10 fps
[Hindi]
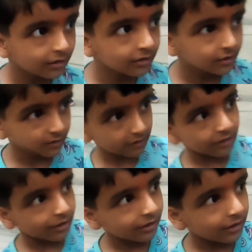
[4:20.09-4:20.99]
नाम भी
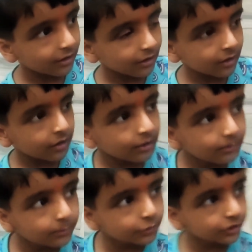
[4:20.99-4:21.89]
पता है
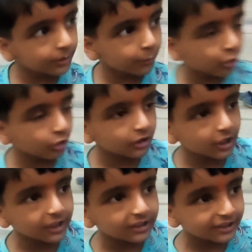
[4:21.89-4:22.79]
मुझे बहुत
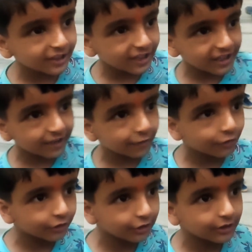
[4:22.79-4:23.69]
अच्छी लगी वो
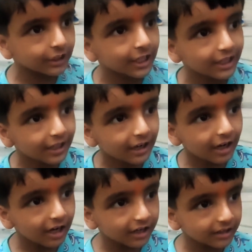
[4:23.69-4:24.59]

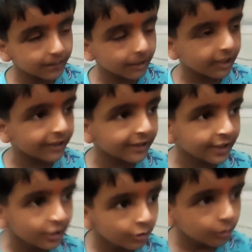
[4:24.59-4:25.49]
कल गया था टीपू
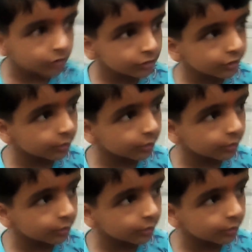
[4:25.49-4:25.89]
और